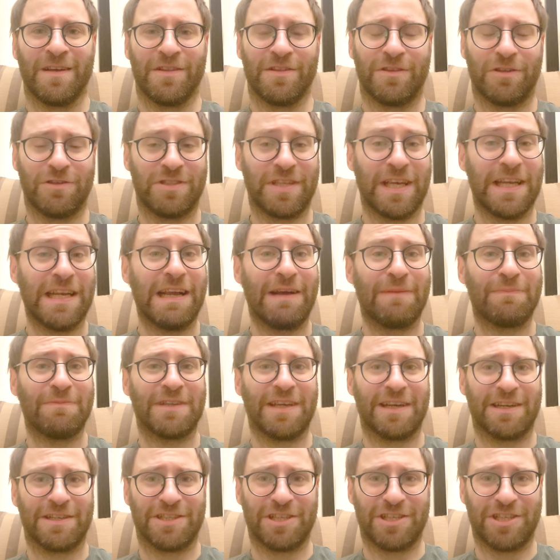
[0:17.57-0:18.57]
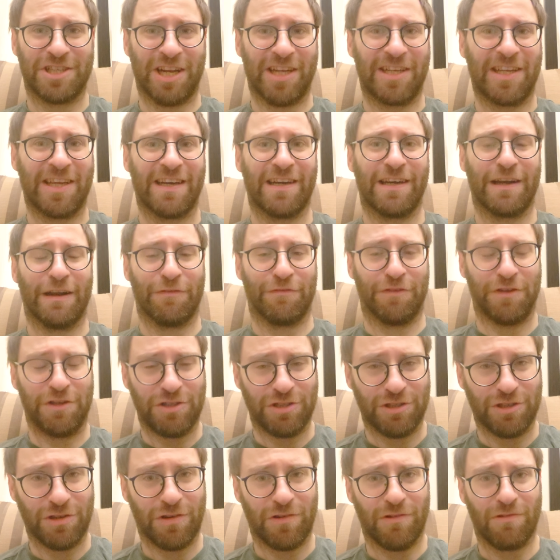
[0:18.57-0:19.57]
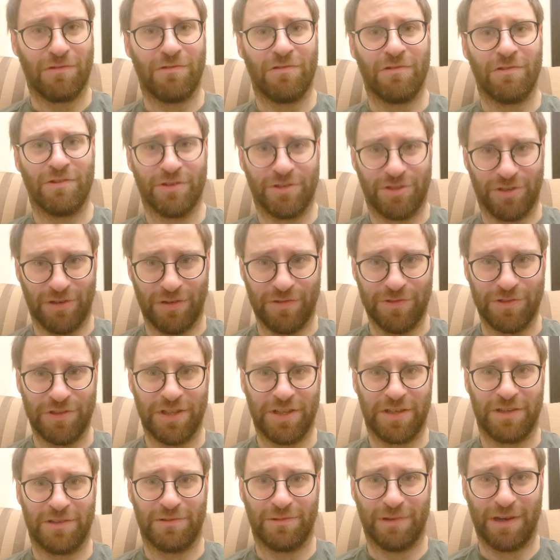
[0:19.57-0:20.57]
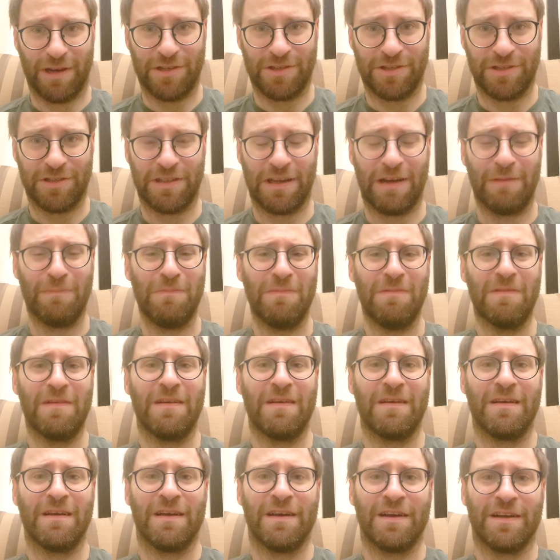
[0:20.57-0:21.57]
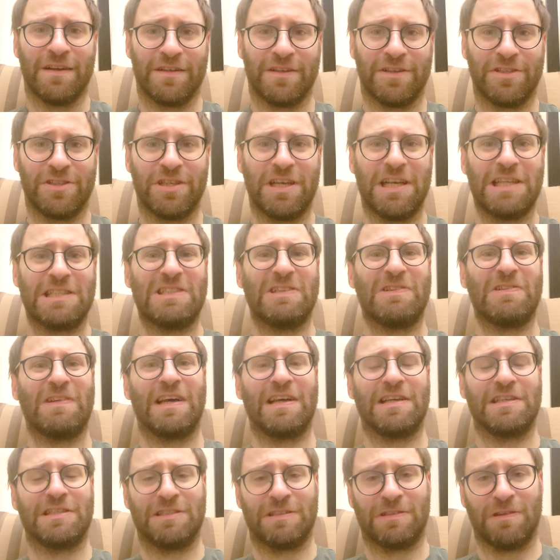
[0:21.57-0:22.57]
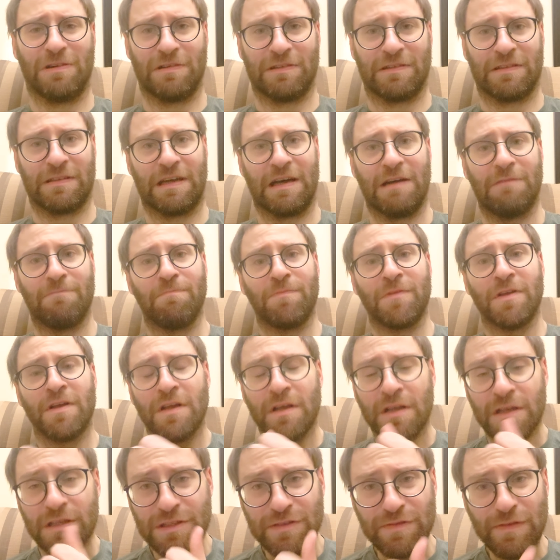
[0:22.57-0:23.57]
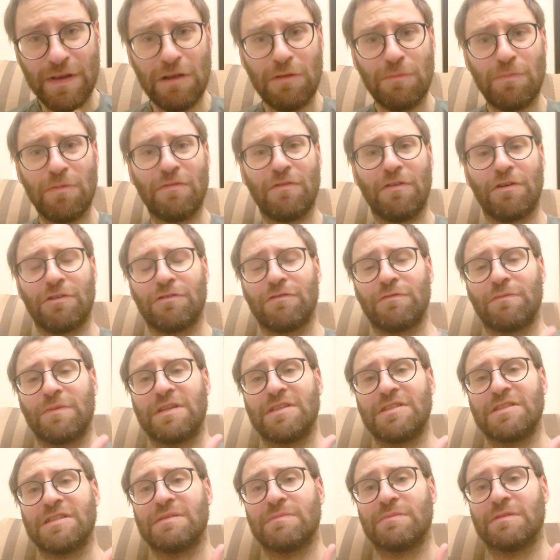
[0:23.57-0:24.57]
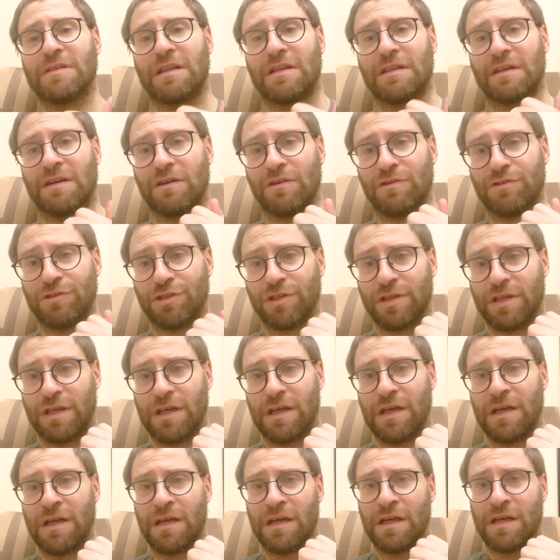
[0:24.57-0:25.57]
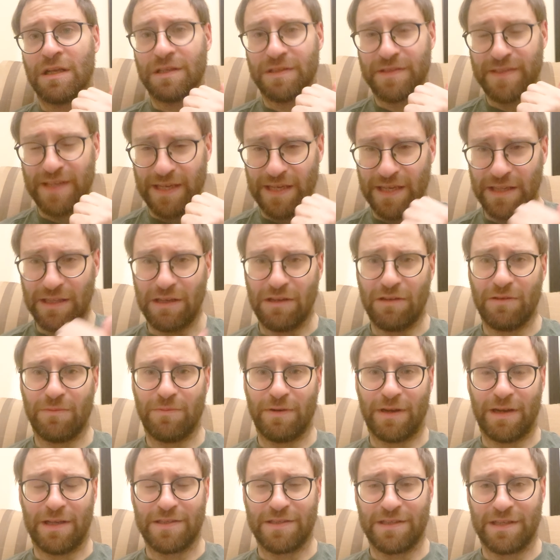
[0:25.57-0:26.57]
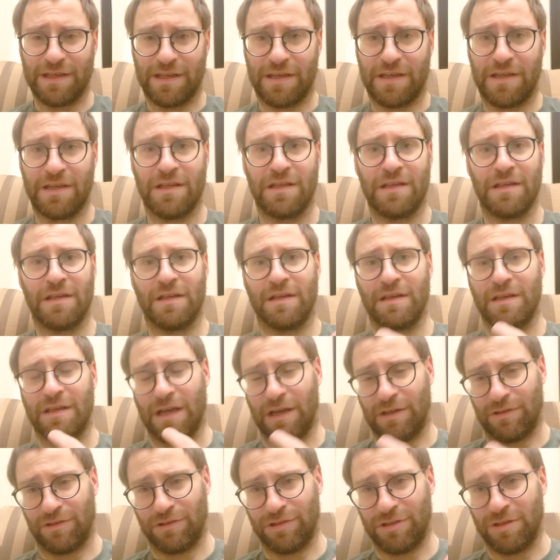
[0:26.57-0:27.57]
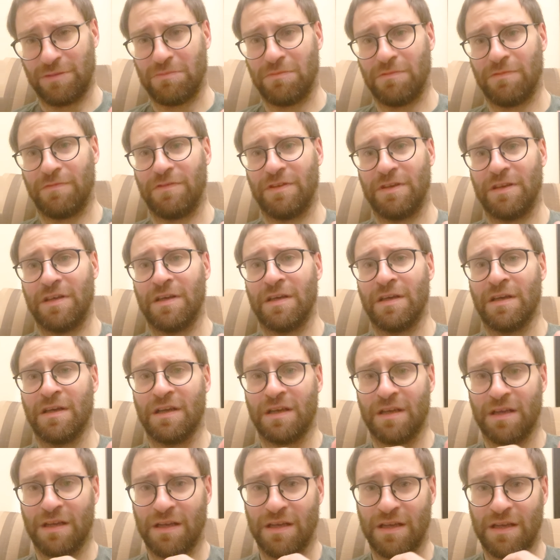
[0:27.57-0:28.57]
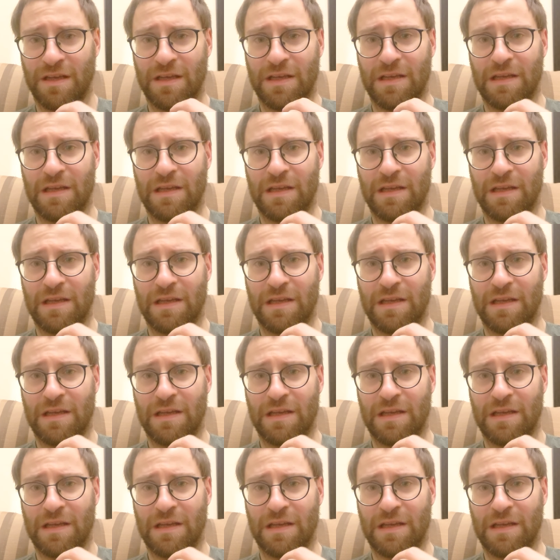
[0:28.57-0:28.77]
doceniam także szatę graficzną książek, które czytam, gdyż jest ona istotna. Z wielu powodów, między innymi dlatego, że za jeden obrazek, y, jak to się mówi, yy